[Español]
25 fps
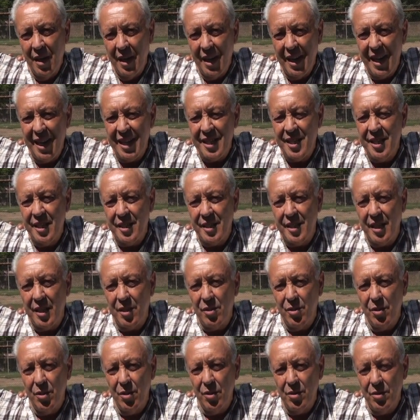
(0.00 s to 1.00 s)
Gracias a
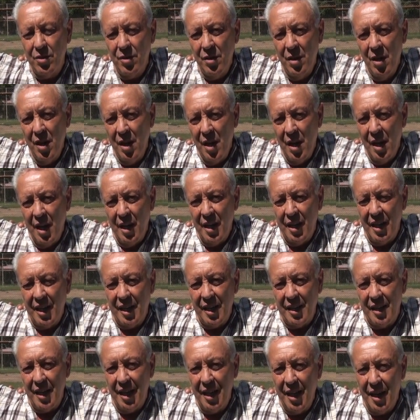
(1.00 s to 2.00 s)
todos y
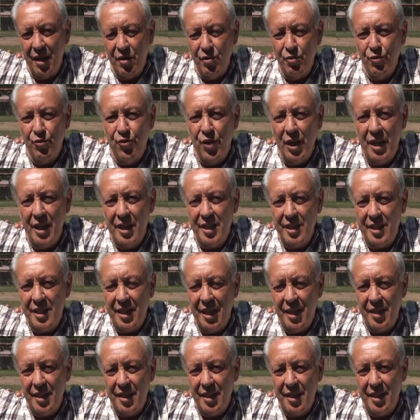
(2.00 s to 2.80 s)
que tengan un feliz